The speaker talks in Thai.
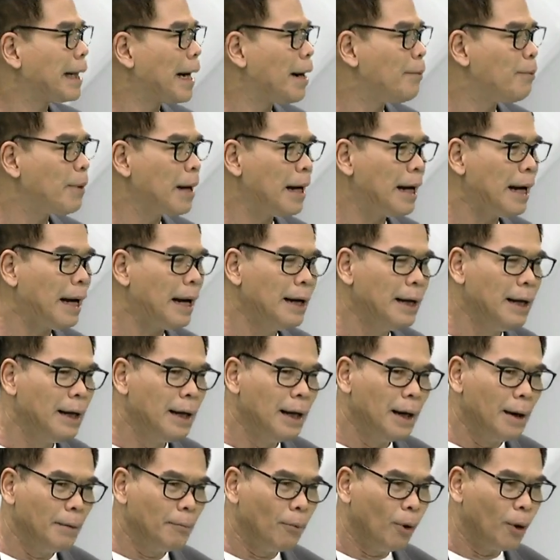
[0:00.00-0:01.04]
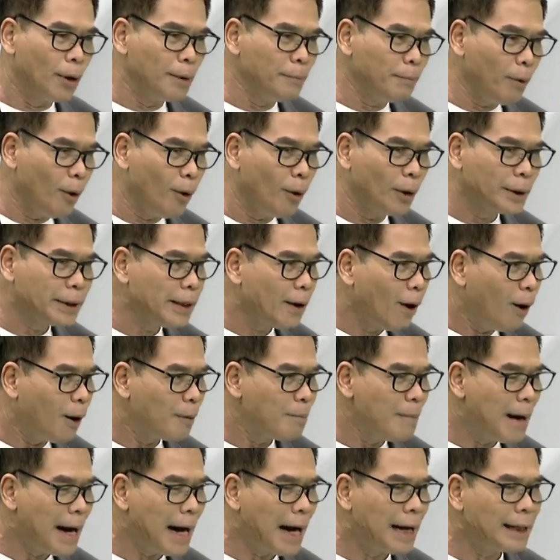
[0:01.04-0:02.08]
นะครับว่าผลโพที่ออก
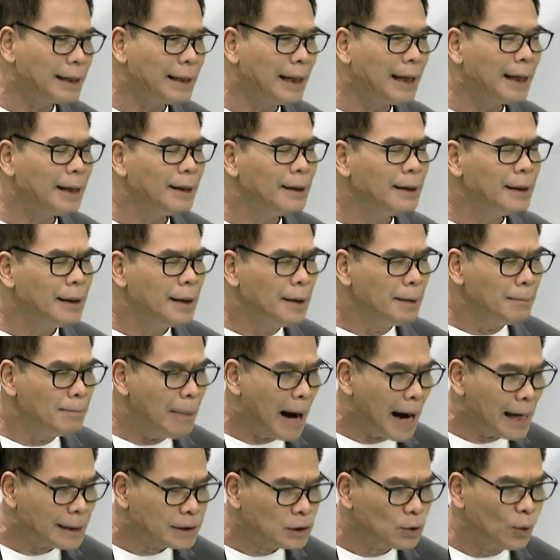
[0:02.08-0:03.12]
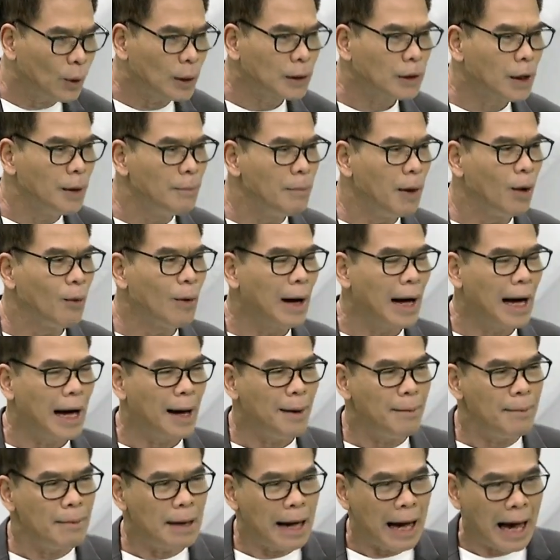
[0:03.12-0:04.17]
มาเนี่ย บางส่วนก็มองว่า
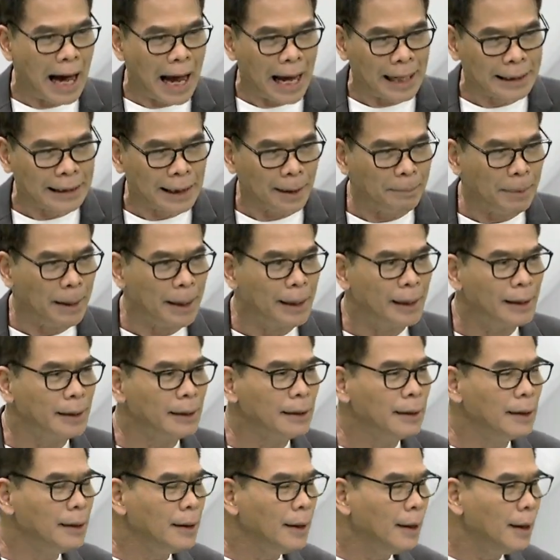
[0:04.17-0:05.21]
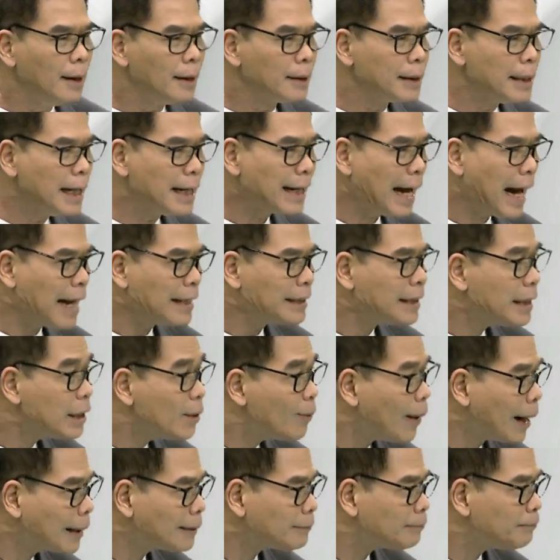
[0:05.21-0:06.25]
อาจจะเป็นเรื่องการชี้
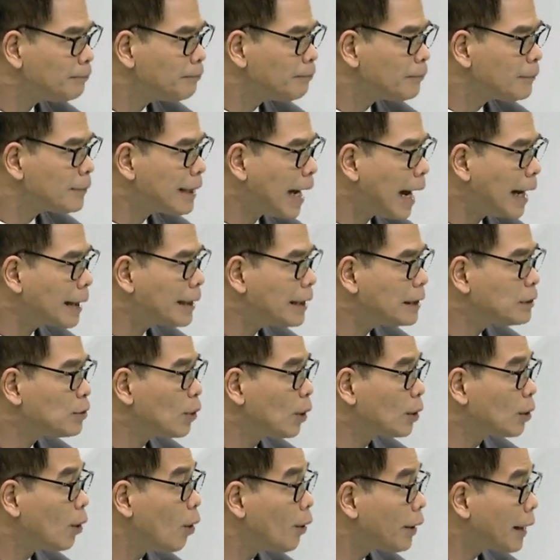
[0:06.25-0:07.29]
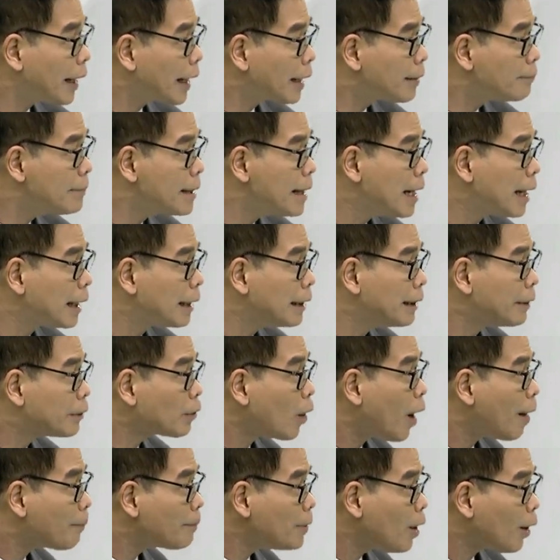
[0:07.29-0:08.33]
วัดจากในส่วนของเขตเมือง หรือร
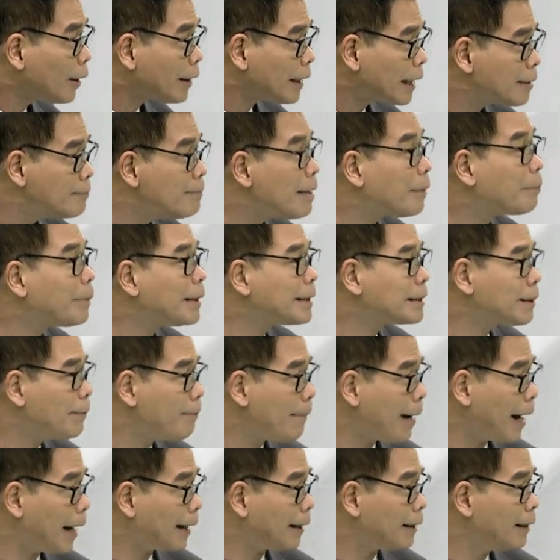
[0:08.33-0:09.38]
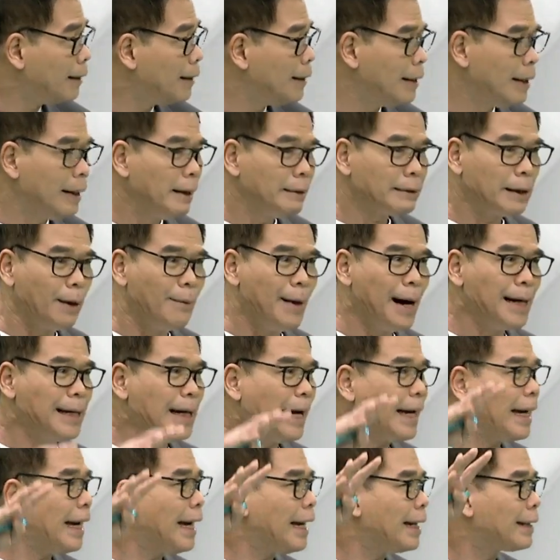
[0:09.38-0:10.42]
อบนอกเขตเมืองเป็นสำคัญ แต่ว่าใน
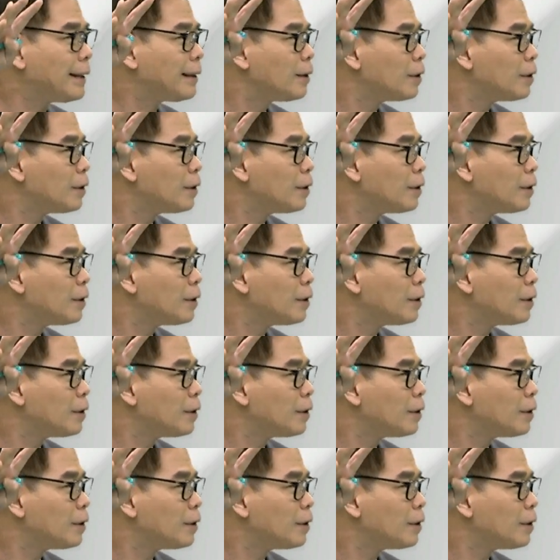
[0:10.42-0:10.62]
เขต